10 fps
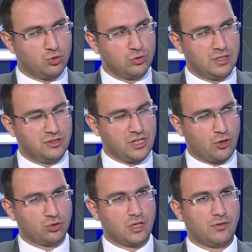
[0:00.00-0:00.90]
bir
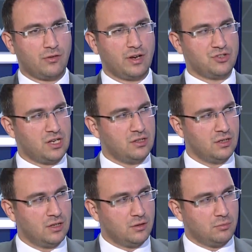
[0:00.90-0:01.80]
kullanılacak o tarafa vereceksin
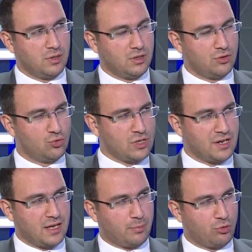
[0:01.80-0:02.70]
e,
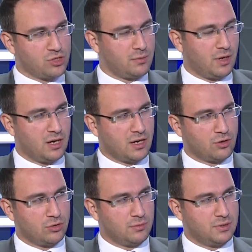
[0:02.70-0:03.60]
güzergah boyunca bir
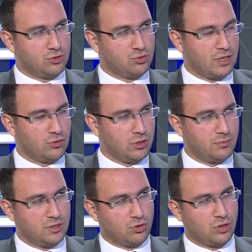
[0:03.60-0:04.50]
Ankara olabilir, Kütahya
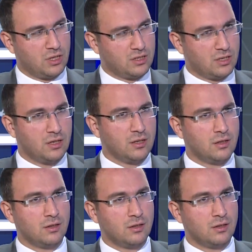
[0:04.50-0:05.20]
olabilir. Oralarda. Yok, burada